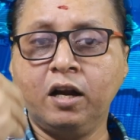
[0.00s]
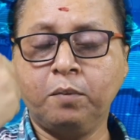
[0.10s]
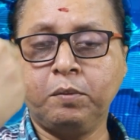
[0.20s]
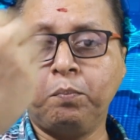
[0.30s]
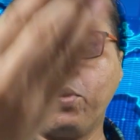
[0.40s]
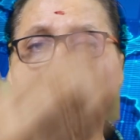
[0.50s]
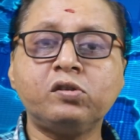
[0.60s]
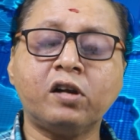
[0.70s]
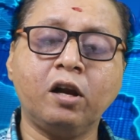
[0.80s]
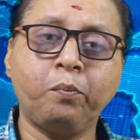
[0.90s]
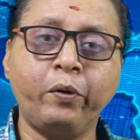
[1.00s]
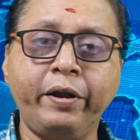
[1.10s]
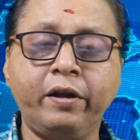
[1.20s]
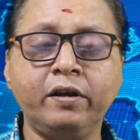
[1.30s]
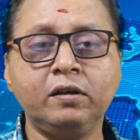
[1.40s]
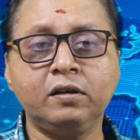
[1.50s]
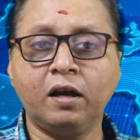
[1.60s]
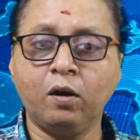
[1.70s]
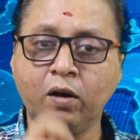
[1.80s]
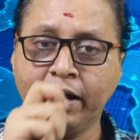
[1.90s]
நம்ம ப்ரௌசரில் போயிட்டு
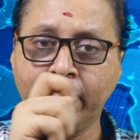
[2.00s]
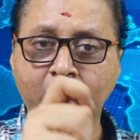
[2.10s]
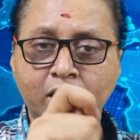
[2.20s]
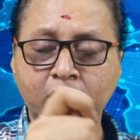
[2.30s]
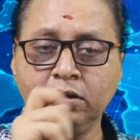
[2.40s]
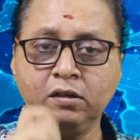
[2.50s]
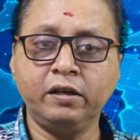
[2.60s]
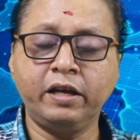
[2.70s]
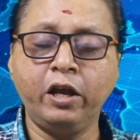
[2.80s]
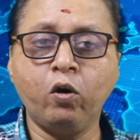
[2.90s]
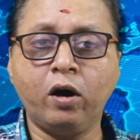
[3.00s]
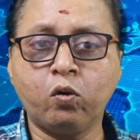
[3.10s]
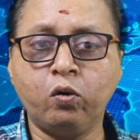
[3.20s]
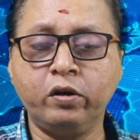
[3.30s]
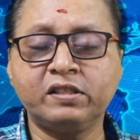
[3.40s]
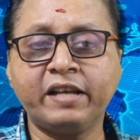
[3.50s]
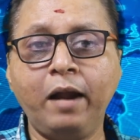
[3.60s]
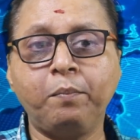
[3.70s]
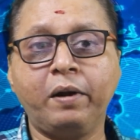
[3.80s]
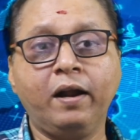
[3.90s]
கியூஆர் கோடு
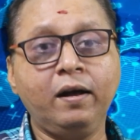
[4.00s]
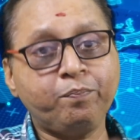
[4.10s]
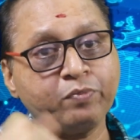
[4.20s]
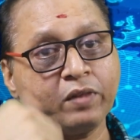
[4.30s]
ஸ்கேன் பண்ணால்